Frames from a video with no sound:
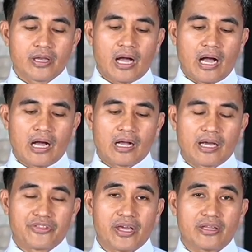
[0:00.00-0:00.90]
ang uh,
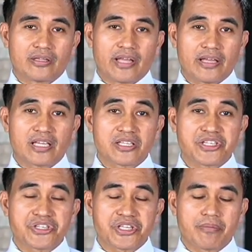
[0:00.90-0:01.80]
date, dating
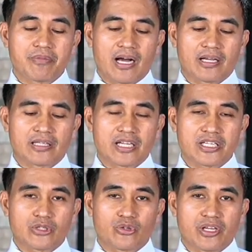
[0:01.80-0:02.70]
system nga ara dira
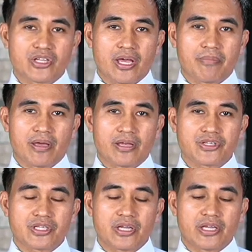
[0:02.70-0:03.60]
sa aton sa
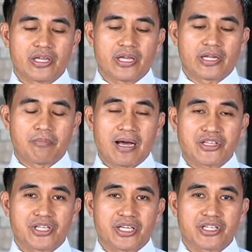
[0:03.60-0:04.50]
MS i,
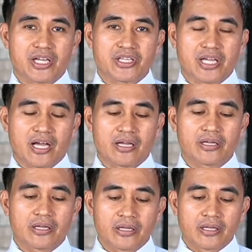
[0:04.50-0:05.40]
nabase na siya sa
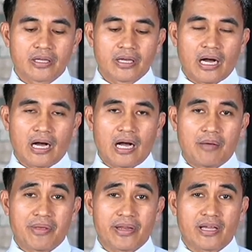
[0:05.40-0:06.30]
uh,
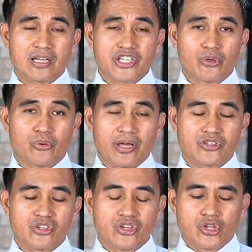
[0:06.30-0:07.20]
Amerika sa
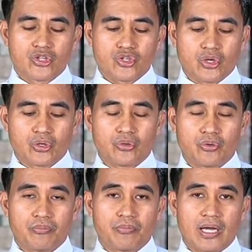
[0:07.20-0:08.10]
US so
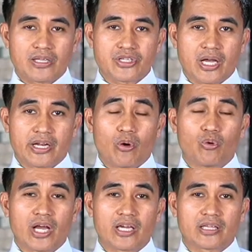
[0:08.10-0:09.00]
mas uh,
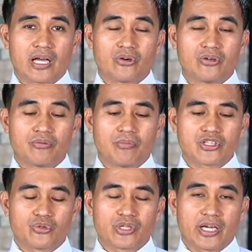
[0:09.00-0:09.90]
nauna kita no
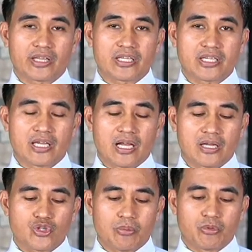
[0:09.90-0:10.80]
mas nauna kita sa ila
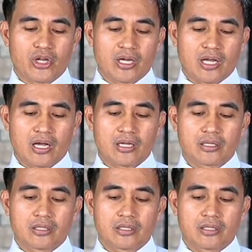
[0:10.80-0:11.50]
so amo na nga